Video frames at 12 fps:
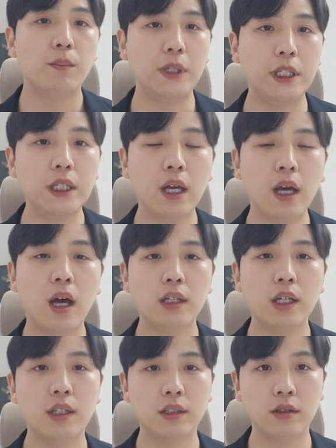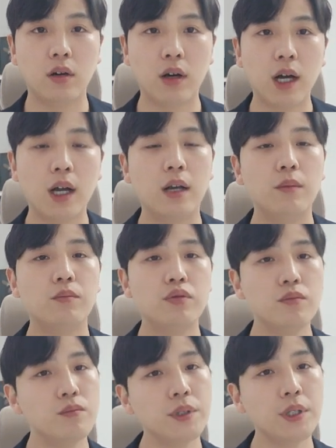빈칸에 들어갈
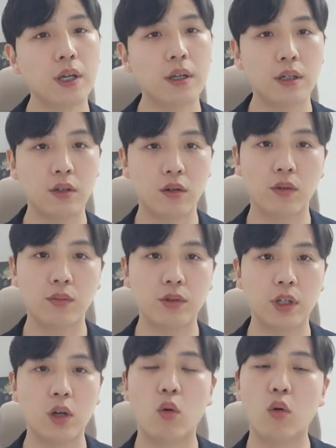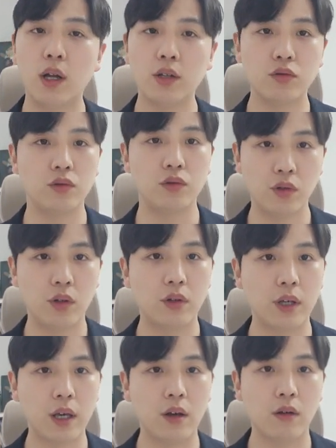품사를 여러분들이 골라주는
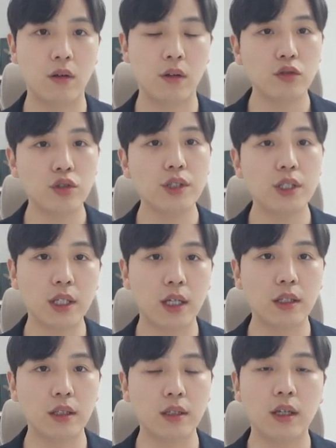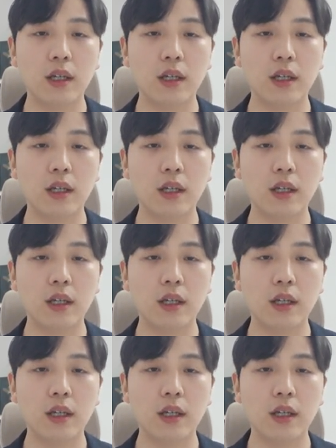유형이에요. 출제자는